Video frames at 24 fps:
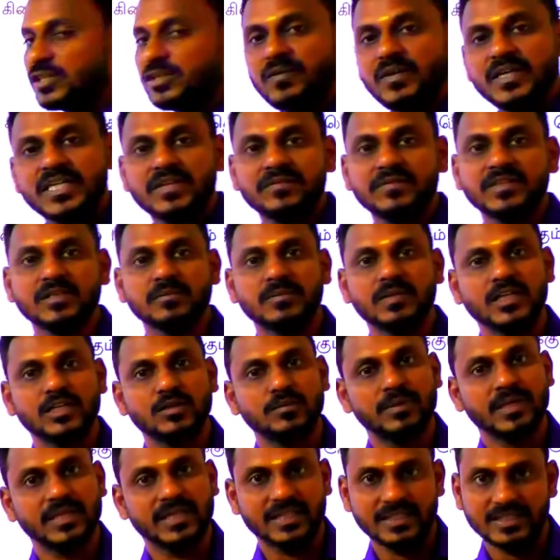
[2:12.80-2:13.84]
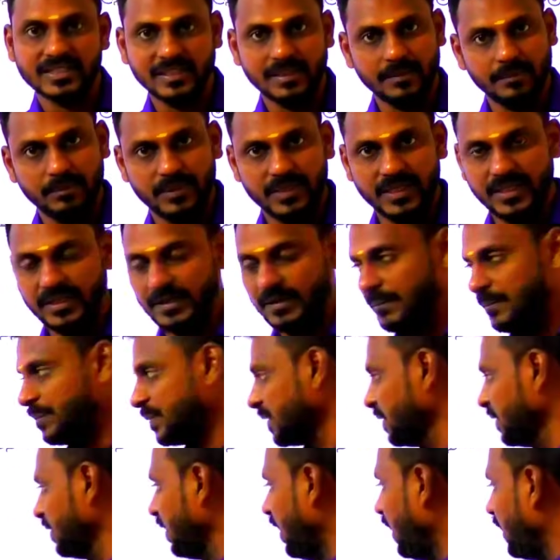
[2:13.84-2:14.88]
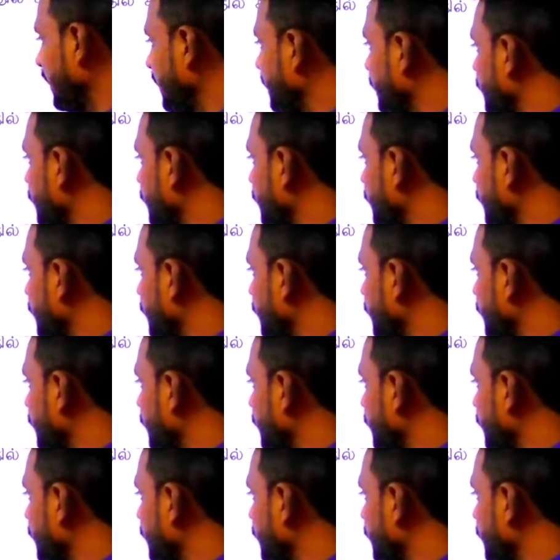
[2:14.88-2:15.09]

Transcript: வட்டி வீதம் கண்டுபிடிக்கிறது எப்படி அதே மாதிரி